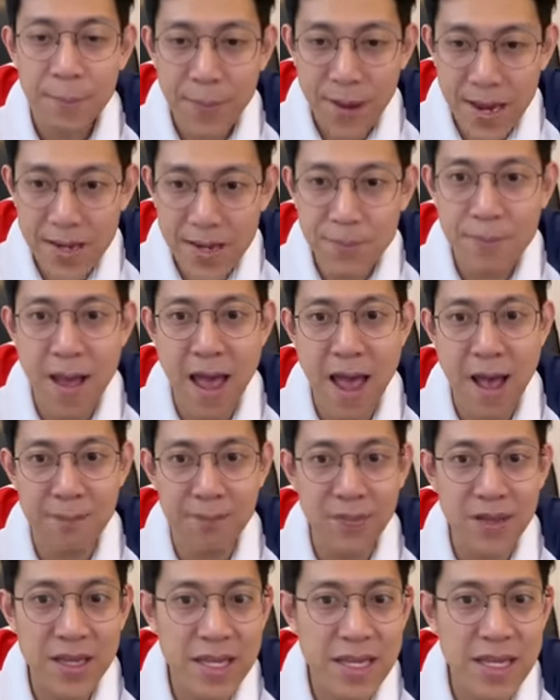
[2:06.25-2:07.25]
เป็นแบบ
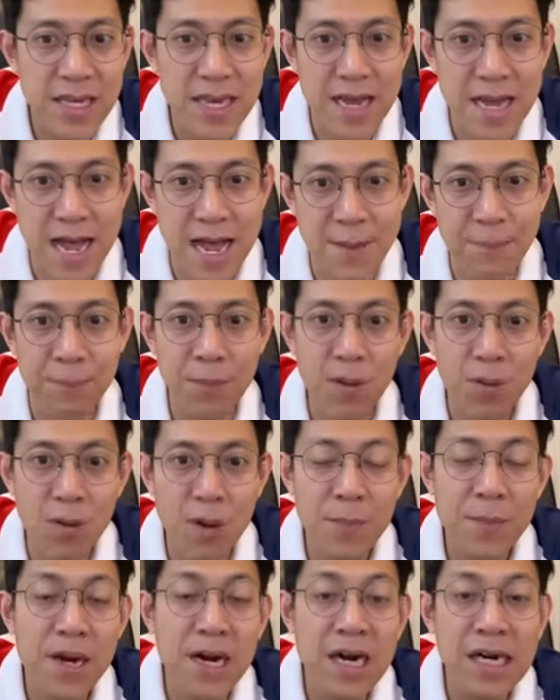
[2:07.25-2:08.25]
นี้นะครับเพราะ
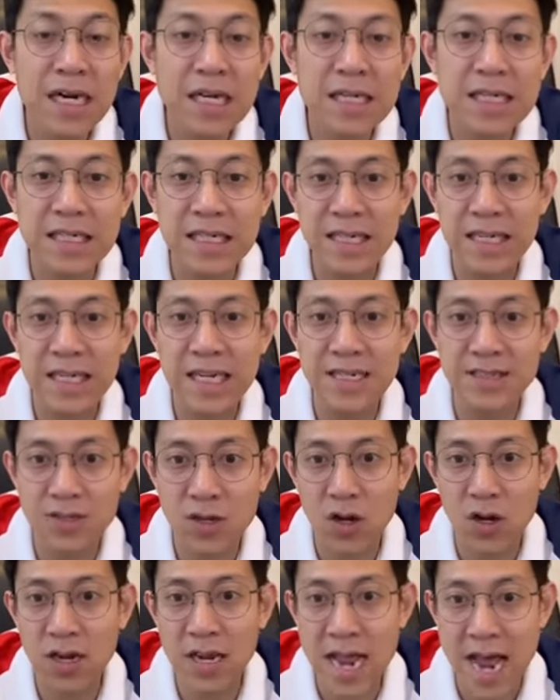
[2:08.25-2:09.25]
ว่าเมื่อคืนนี้เนี่ยส
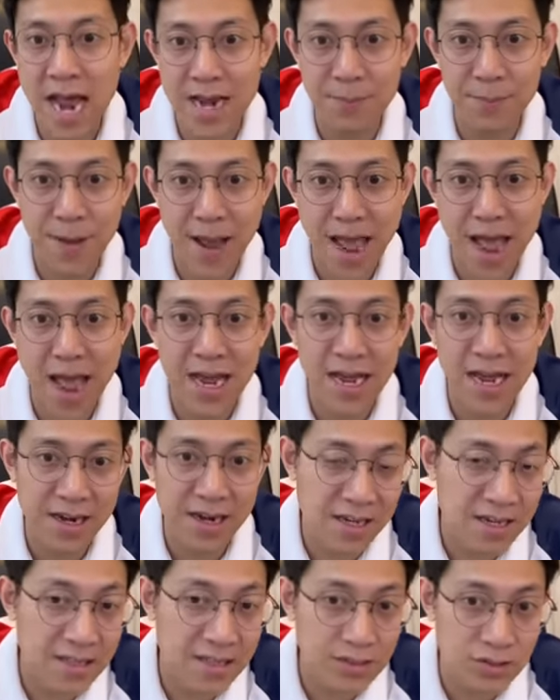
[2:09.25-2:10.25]
กอตแลนด์แพ้ฮังกา
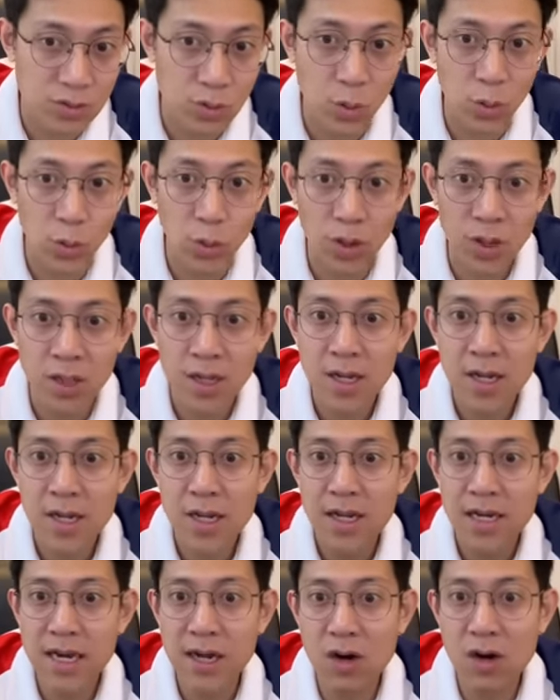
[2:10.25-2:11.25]
รี หนึ่งศูนย์
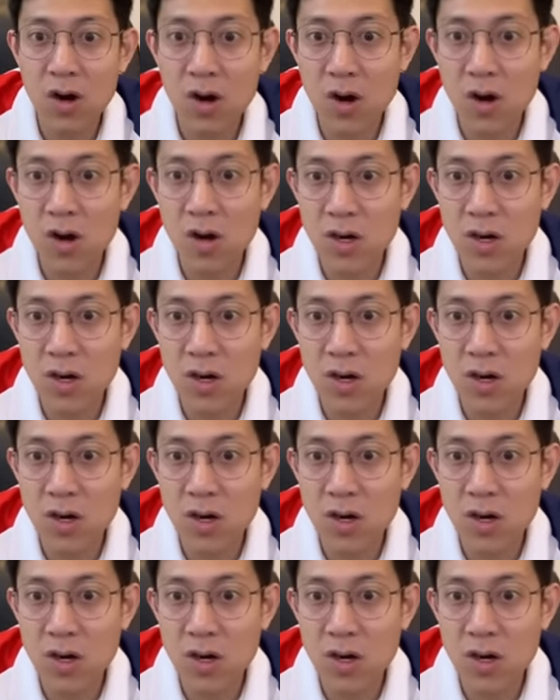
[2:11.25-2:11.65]
แล้วก็